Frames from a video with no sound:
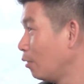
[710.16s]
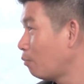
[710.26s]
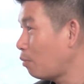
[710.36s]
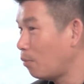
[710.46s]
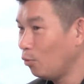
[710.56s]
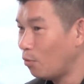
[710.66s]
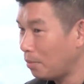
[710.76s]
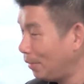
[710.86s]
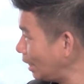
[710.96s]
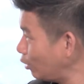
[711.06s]
เพราะผมรู้ว่า
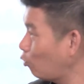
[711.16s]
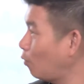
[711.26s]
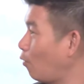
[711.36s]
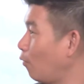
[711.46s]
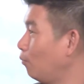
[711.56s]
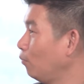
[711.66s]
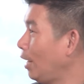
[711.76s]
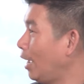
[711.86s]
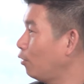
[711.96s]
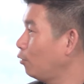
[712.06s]
มันไม่ใช่ตัวผม
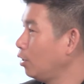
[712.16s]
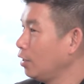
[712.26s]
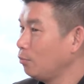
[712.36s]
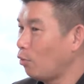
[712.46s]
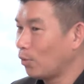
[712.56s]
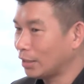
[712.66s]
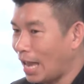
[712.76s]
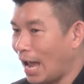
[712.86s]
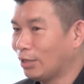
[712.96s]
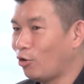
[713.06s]
แล้วผมก็
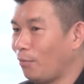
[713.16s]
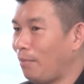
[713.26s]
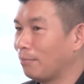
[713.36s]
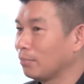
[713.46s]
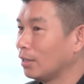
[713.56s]
ถ่ายทอดแบบ